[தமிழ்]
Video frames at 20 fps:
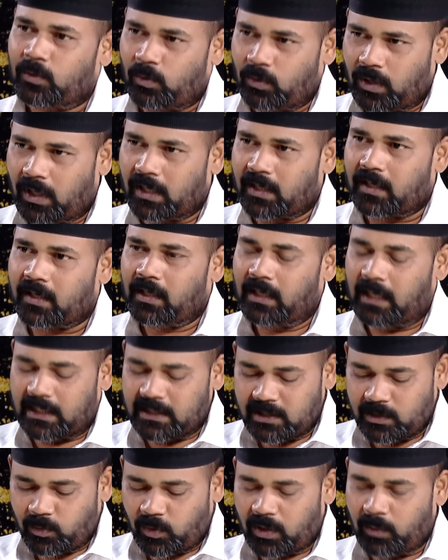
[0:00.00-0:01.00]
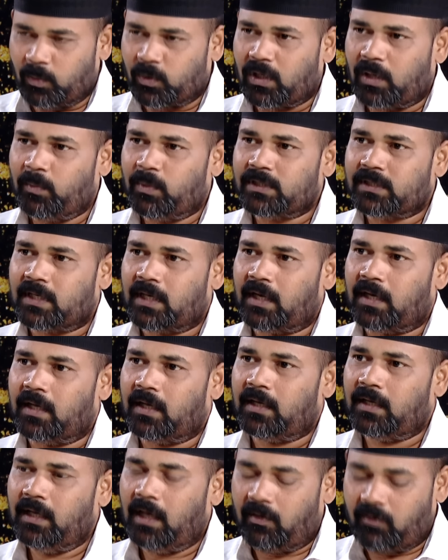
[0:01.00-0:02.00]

தொண்டாற்றினார் அஞ்சு முறை முதலமைச்சர் ஆனார்